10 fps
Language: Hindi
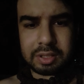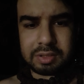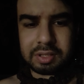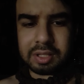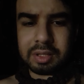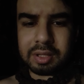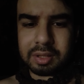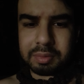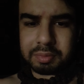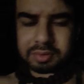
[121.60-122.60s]
किसी की
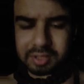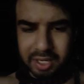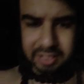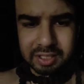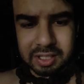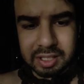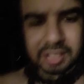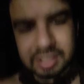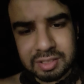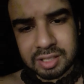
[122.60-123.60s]
सहायता
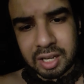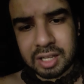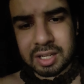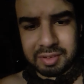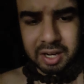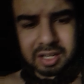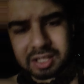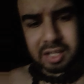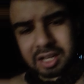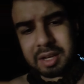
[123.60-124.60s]
करके इसका निवारण
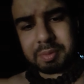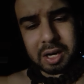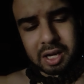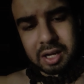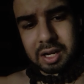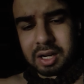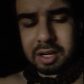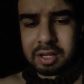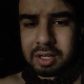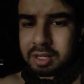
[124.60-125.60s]
करना ये बड़ा
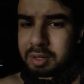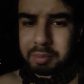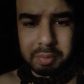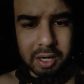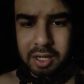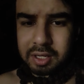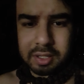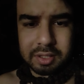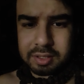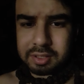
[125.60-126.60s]
बड़ा
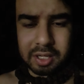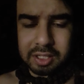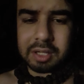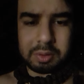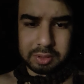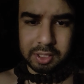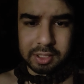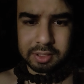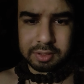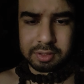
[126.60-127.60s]
कठिन होता
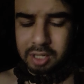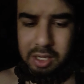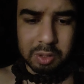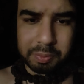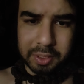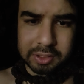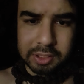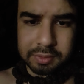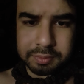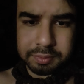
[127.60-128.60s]
है नहीं हो पाता